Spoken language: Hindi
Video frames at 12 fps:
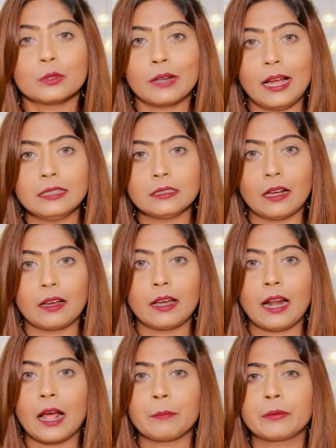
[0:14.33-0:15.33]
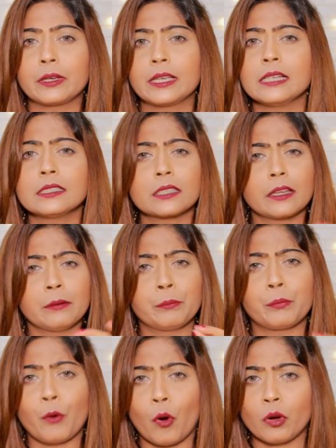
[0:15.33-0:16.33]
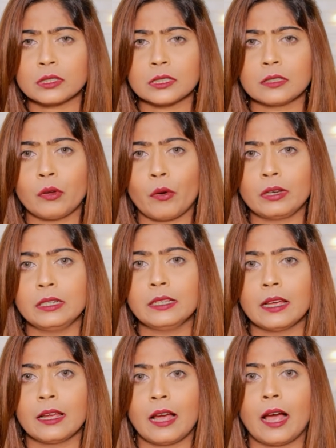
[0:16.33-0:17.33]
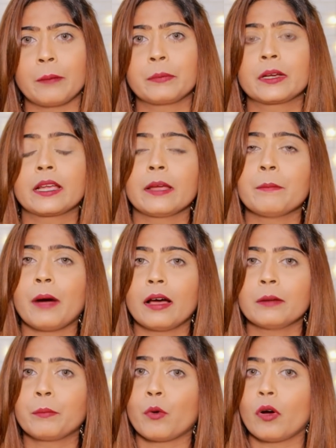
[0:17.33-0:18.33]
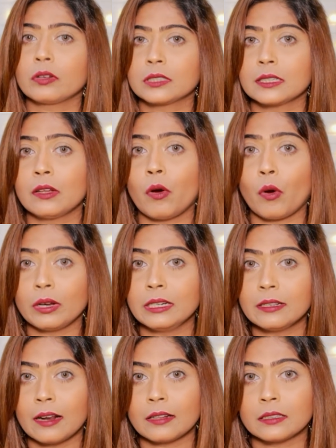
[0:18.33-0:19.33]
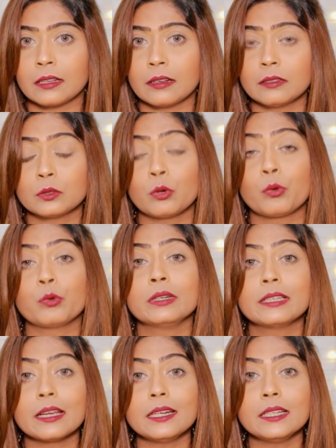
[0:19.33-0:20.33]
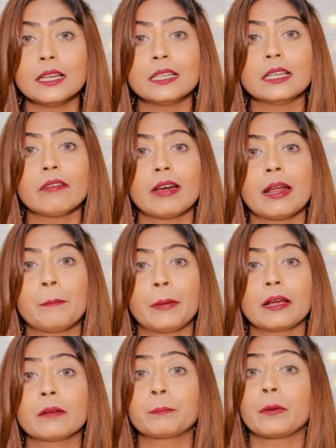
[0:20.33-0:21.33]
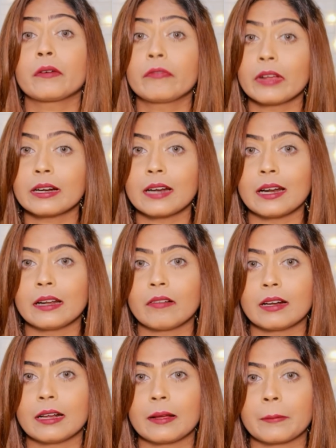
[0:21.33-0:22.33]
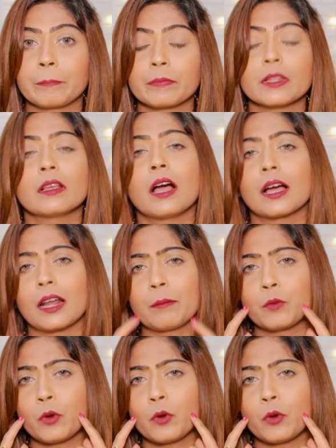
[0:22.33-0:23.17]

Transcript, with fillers: तो गाइज़ अगर आपकी स्किन बहुत ज़्यादा ऑयली है आपके बाल बहुत ज़्यादा ऑयली रहते हैं तो उनके लिए ये वाला पैक परफेक्ट रहने वाला है अगर